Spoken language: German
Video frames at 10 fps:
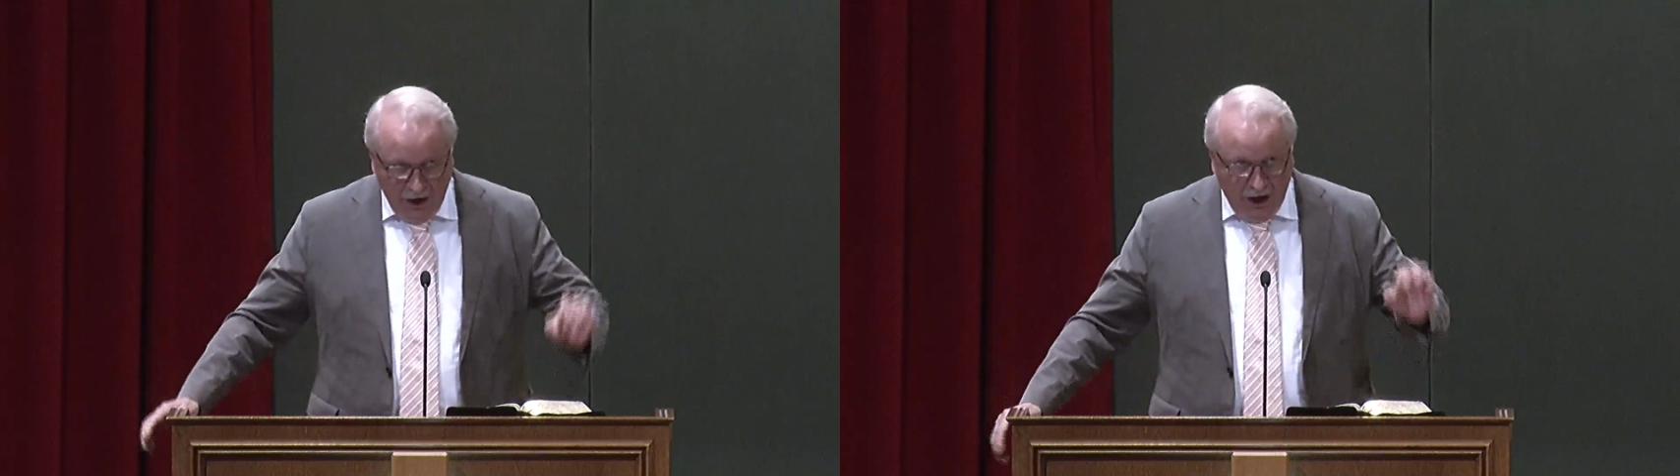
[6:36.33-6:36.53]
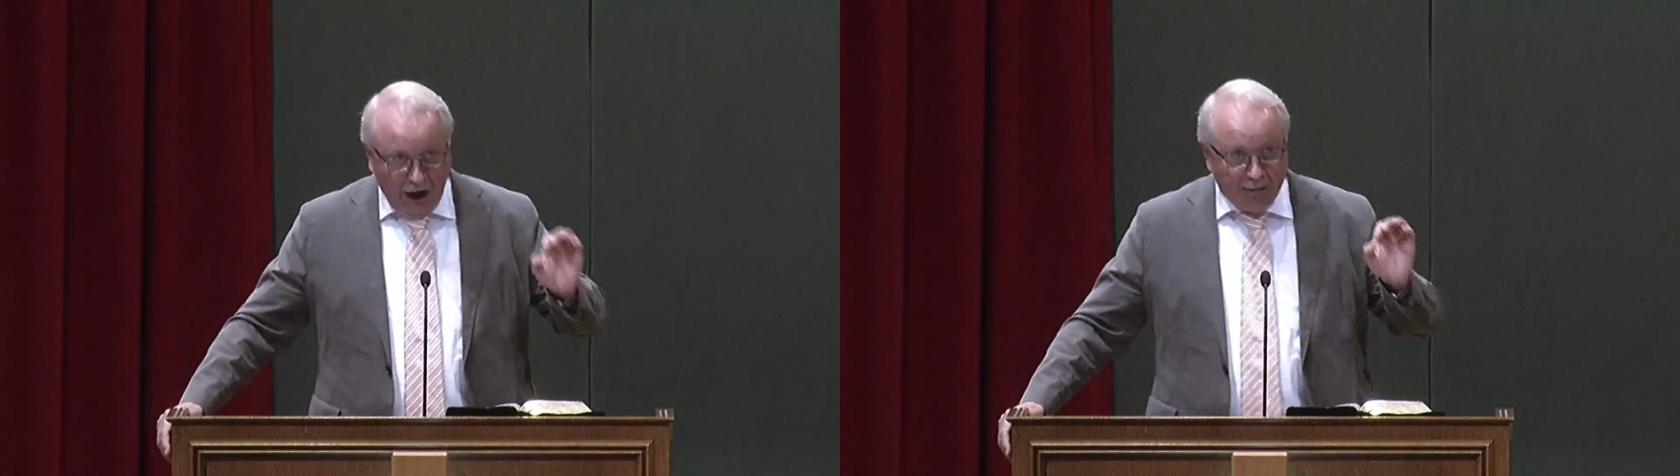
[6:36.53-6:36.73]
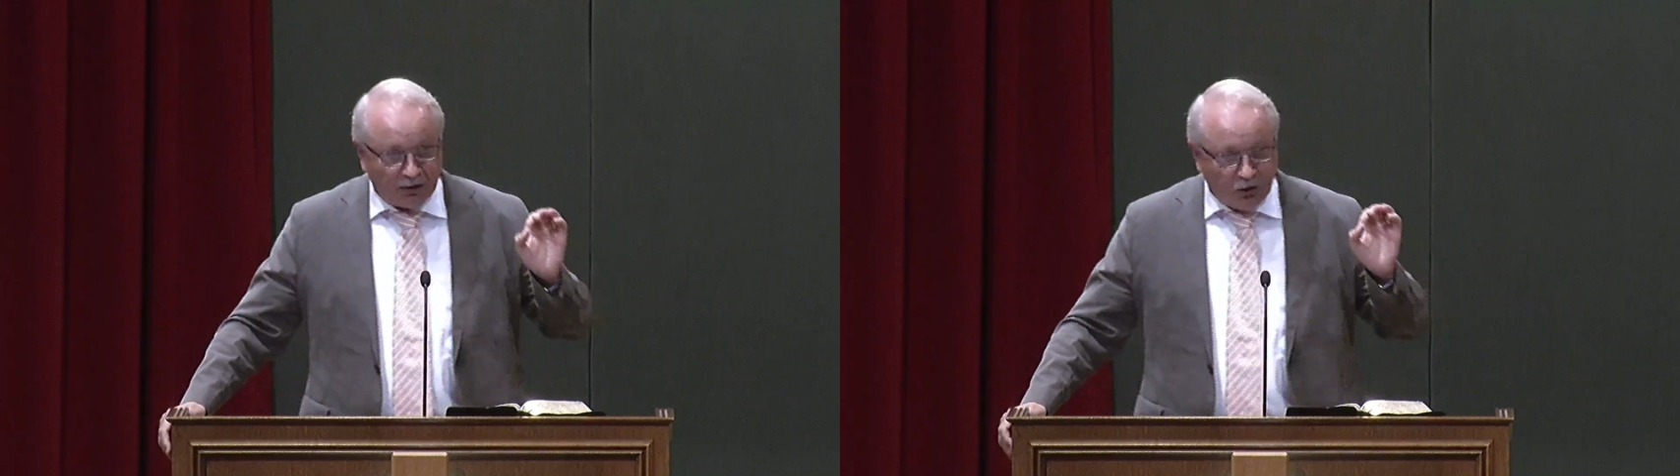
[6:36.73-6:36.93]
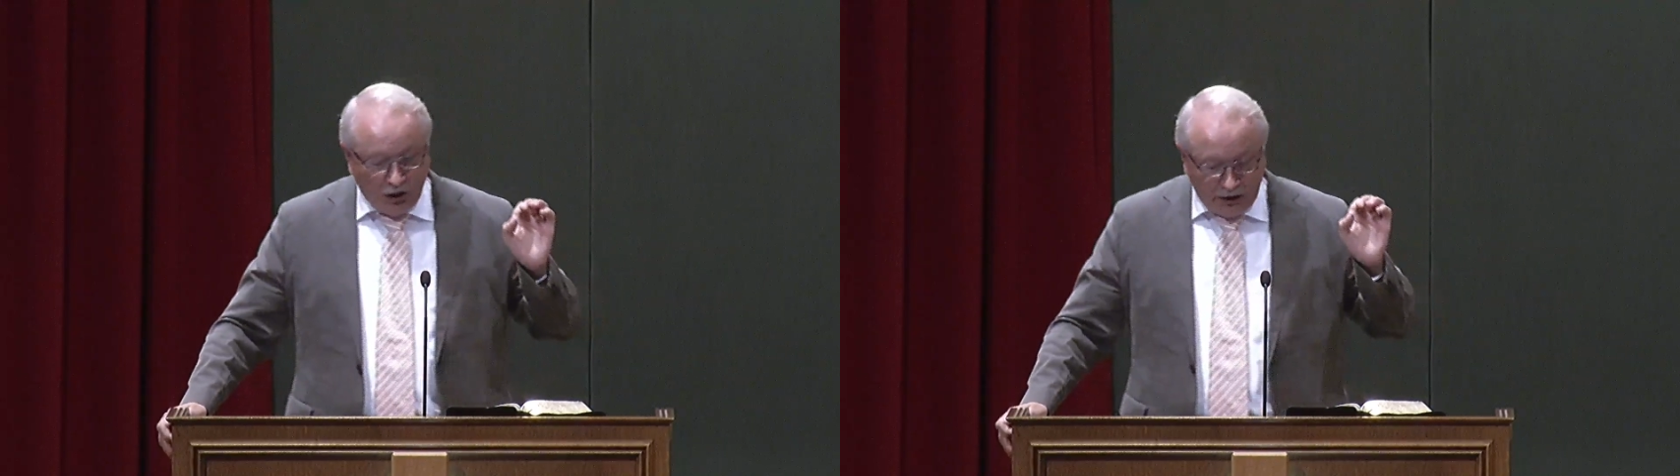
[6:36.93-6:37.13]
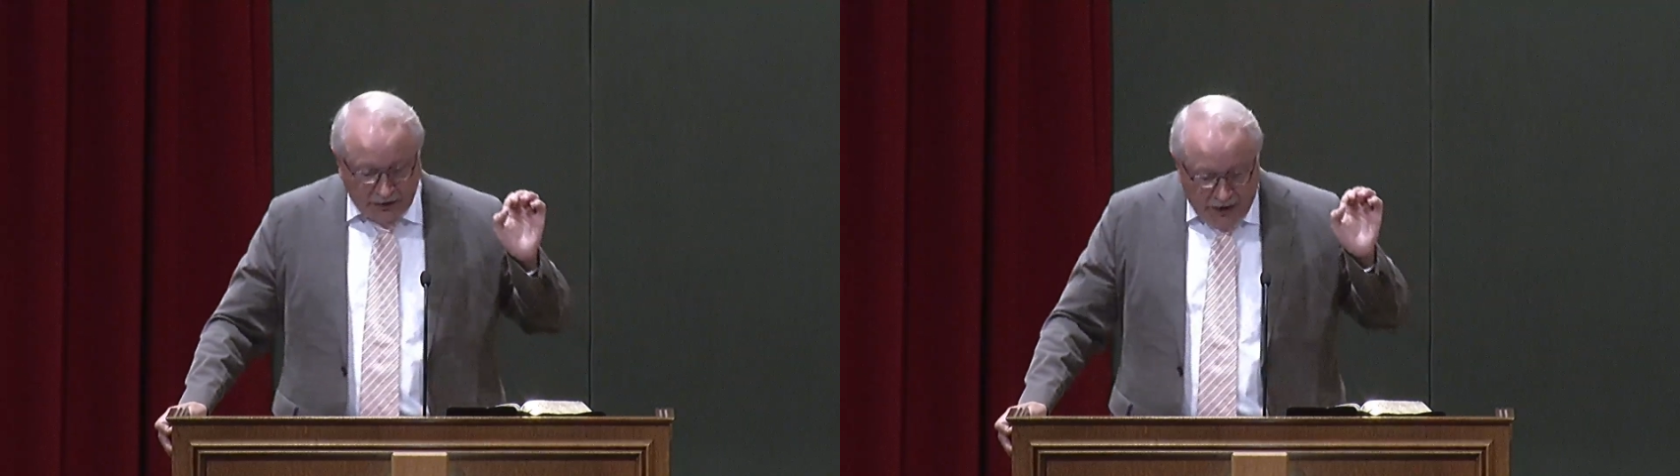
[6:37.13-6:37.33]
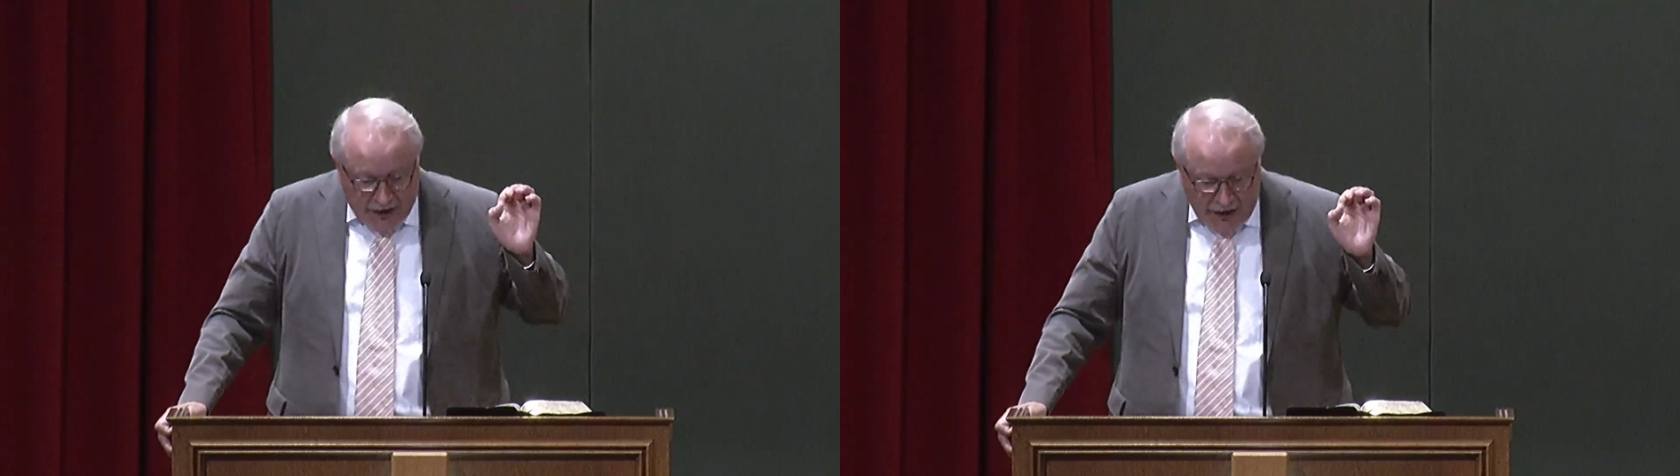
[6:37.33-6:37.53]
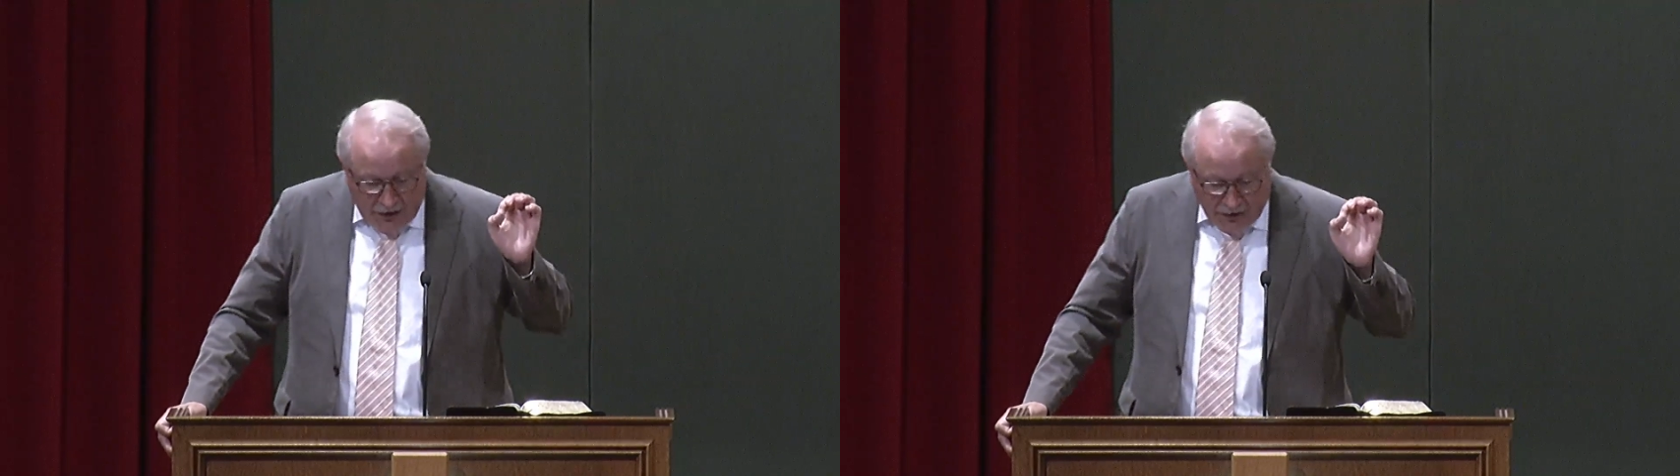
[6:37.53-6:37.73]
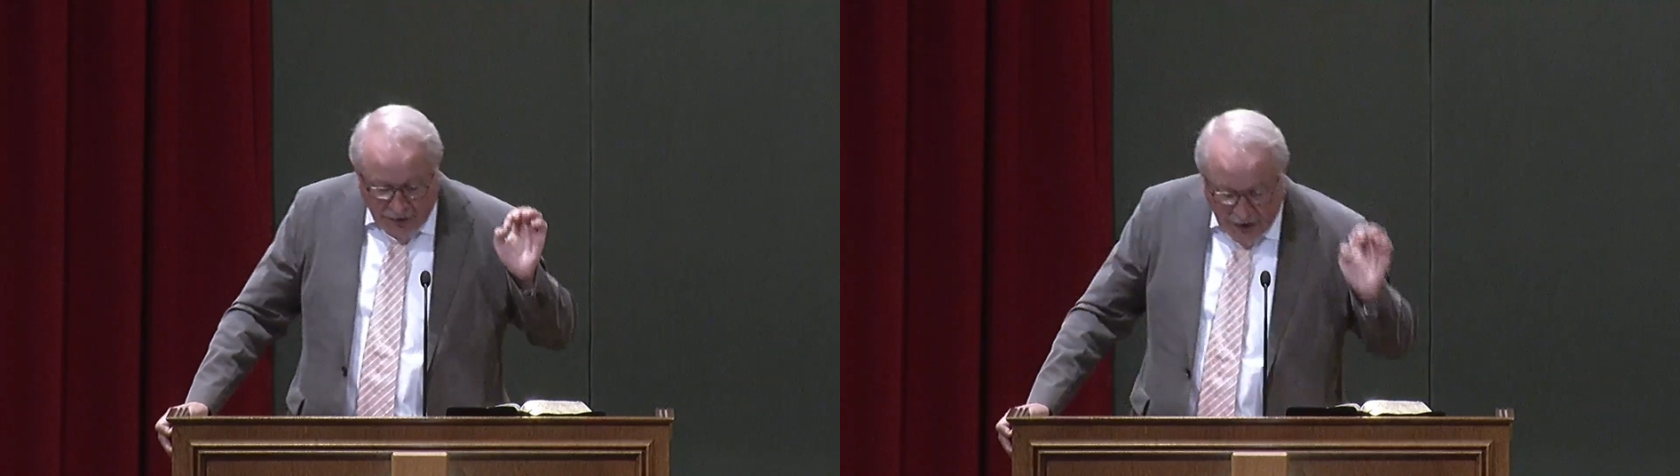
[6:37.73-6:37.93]
aber durch den
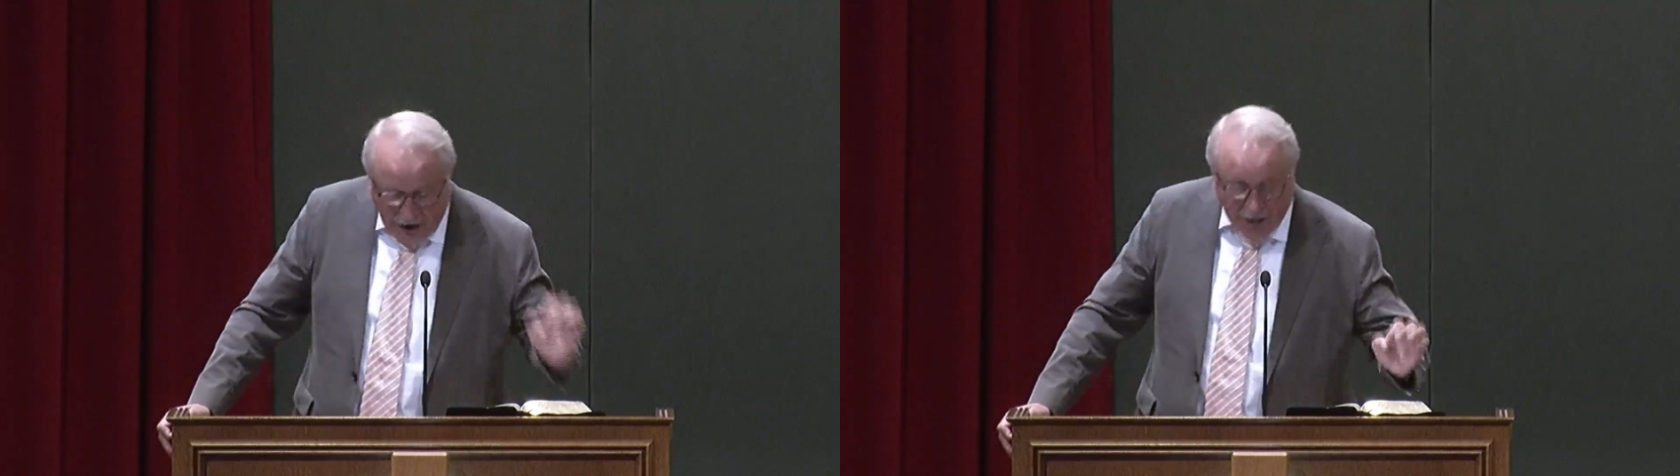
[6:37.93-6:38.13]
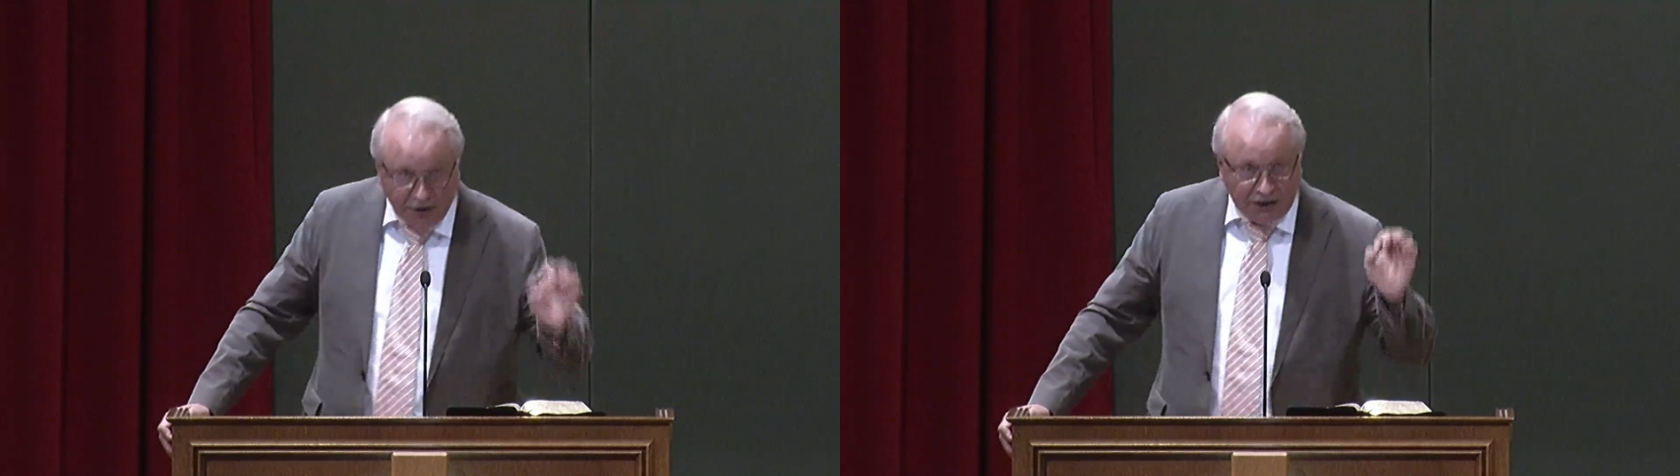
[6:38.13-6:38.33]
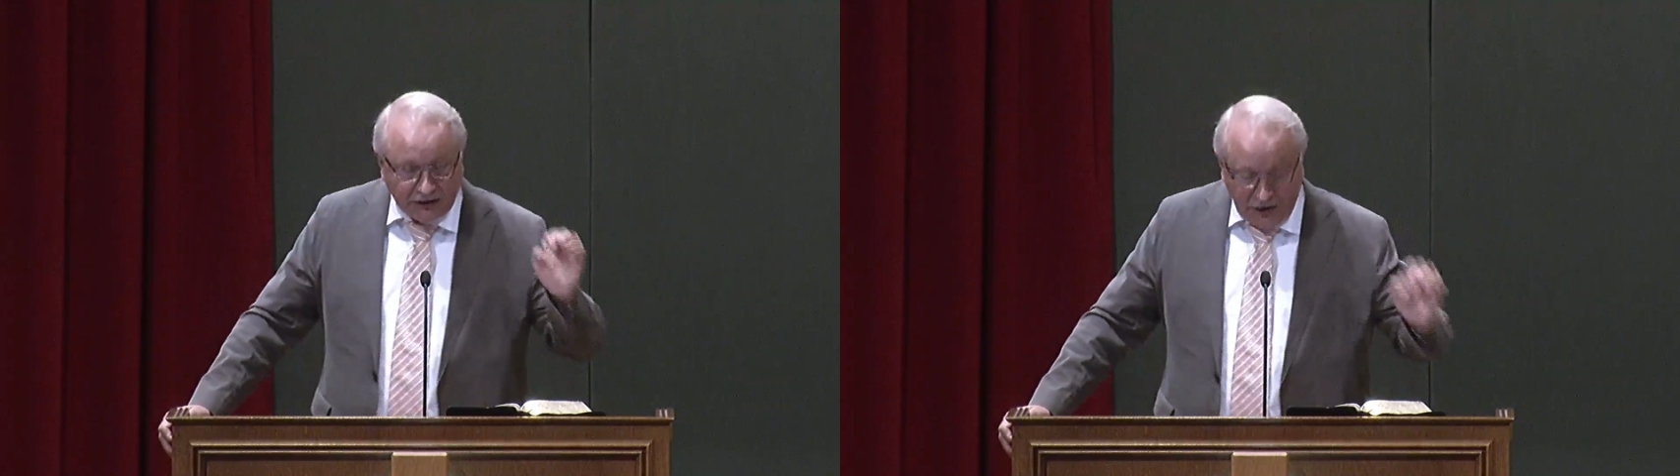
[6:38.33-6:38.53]
Namen des